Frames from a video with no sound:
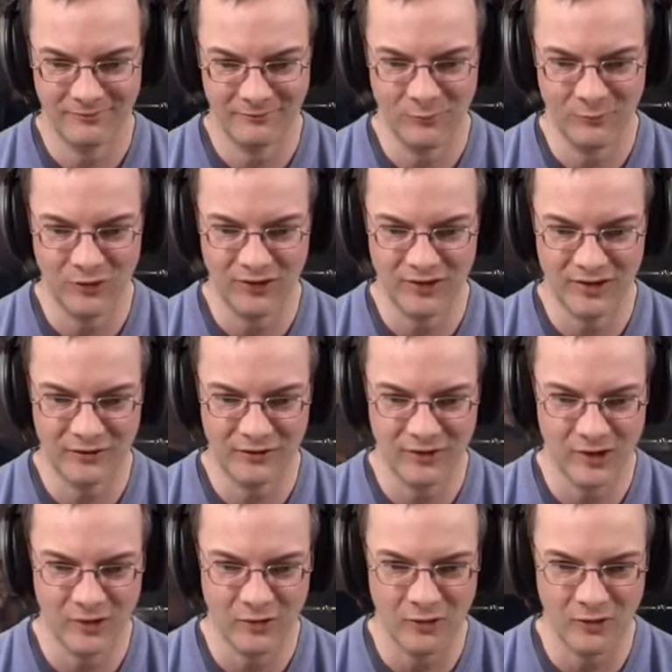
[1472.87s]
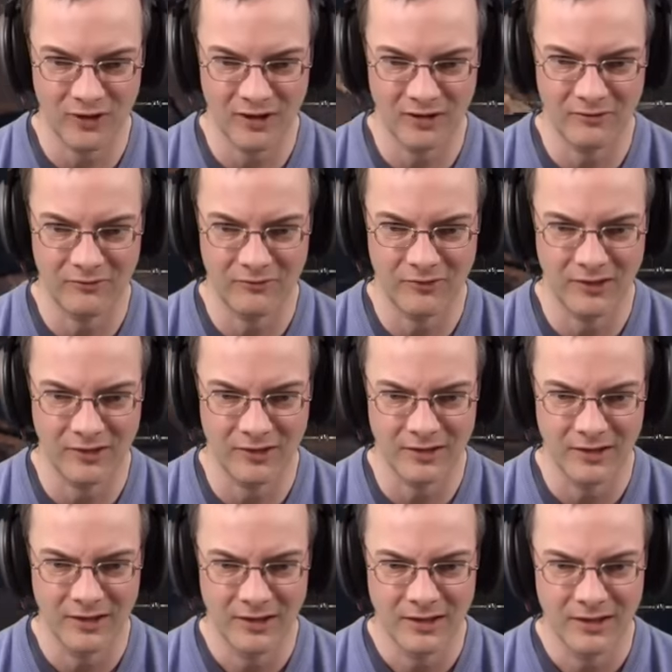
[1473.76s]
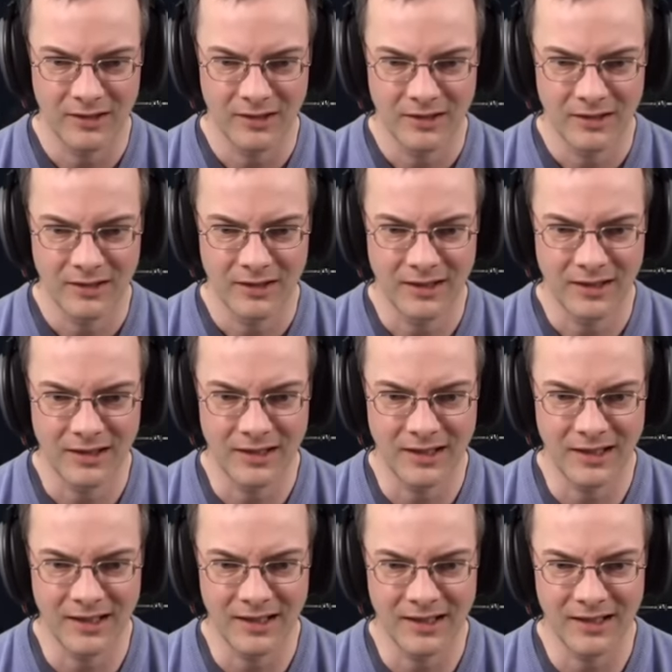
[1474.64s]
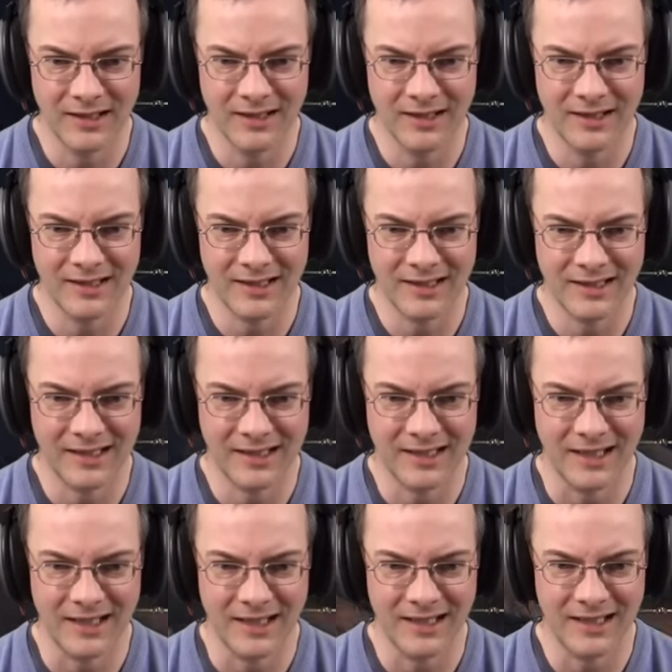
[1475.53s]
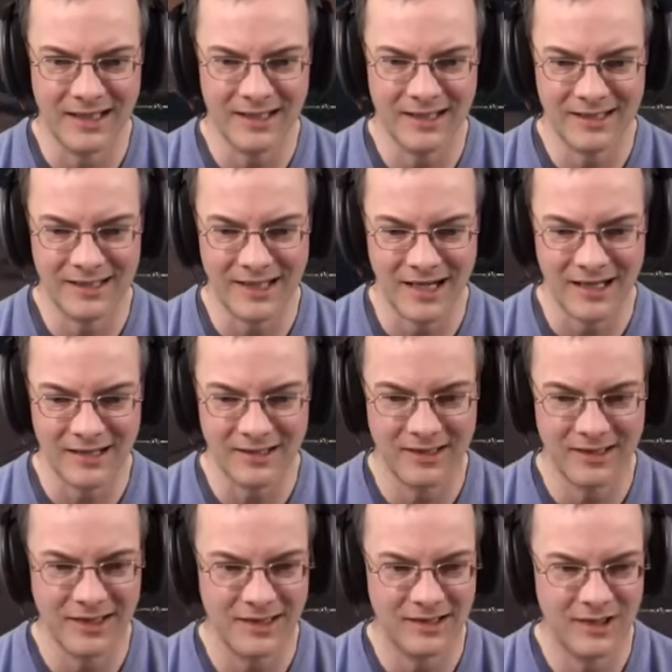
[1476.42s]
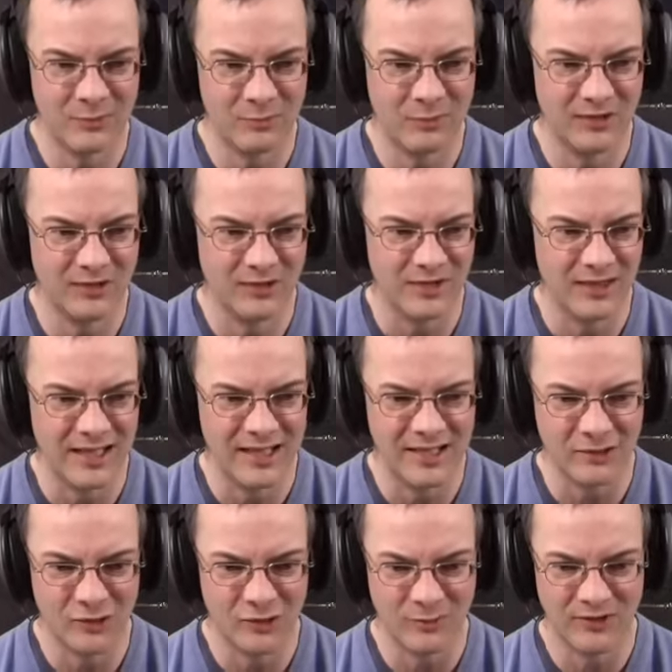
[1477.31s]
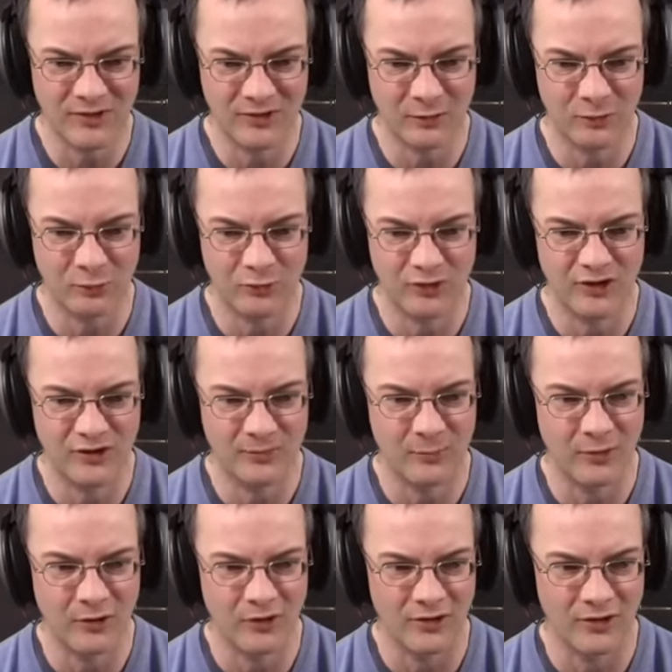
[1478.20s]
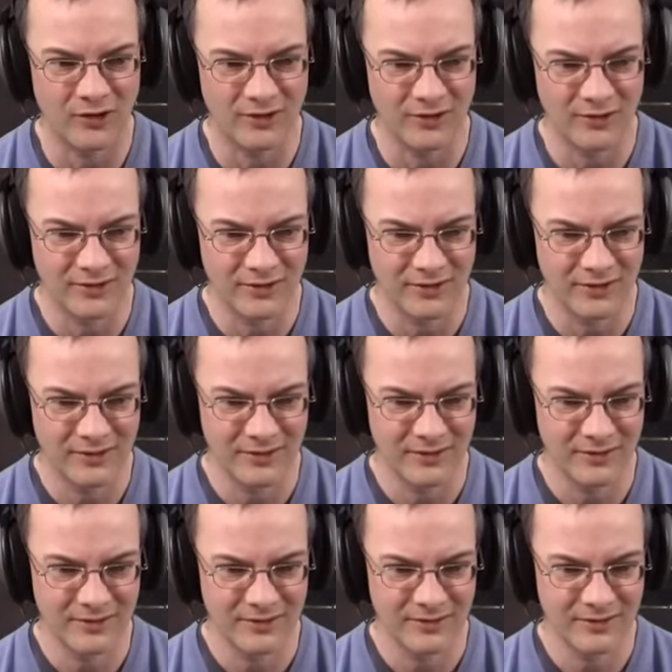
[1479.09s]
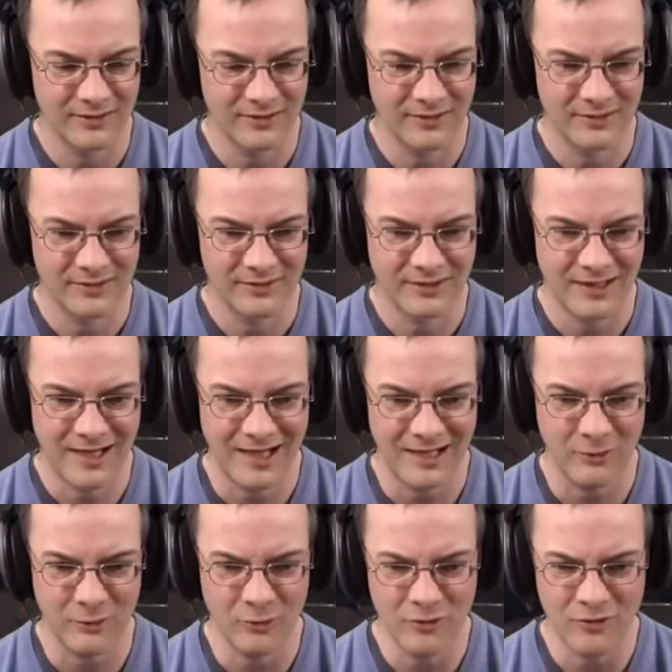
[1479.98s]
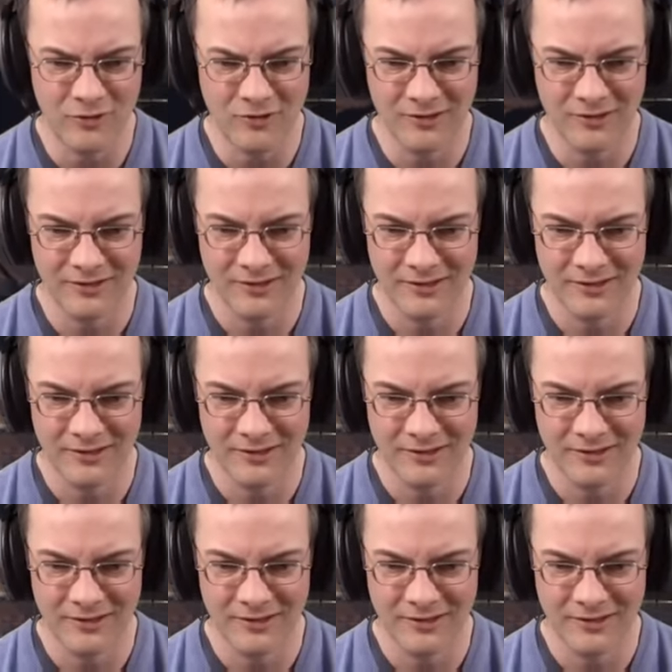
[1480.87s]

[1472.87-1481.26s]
musste ich wieder neu anfangen. Äh, okay, ich dachte, ich hätte dich besiegt oder bist du respawned? Hallo?